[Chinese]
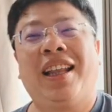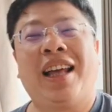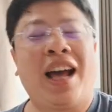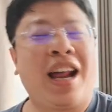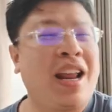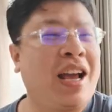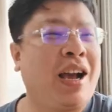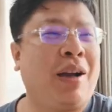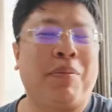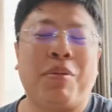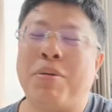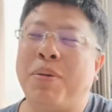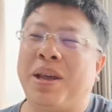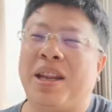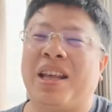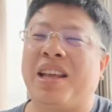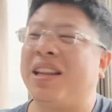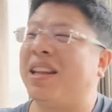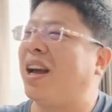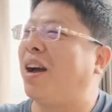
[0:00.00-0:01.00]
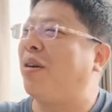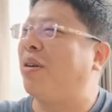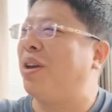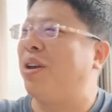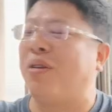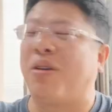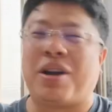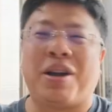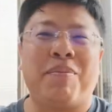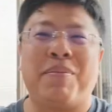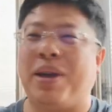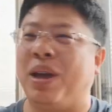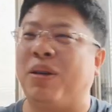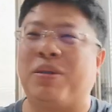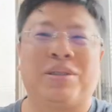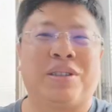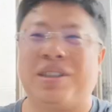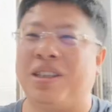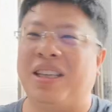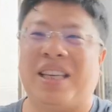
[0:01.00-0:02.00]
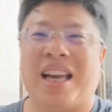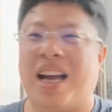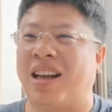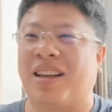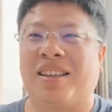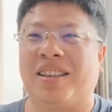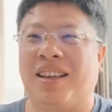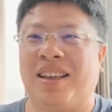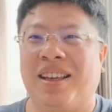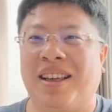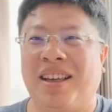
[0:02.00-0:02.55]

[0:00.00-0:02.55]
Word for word: 他那个不平等条约有跟没有是一样的，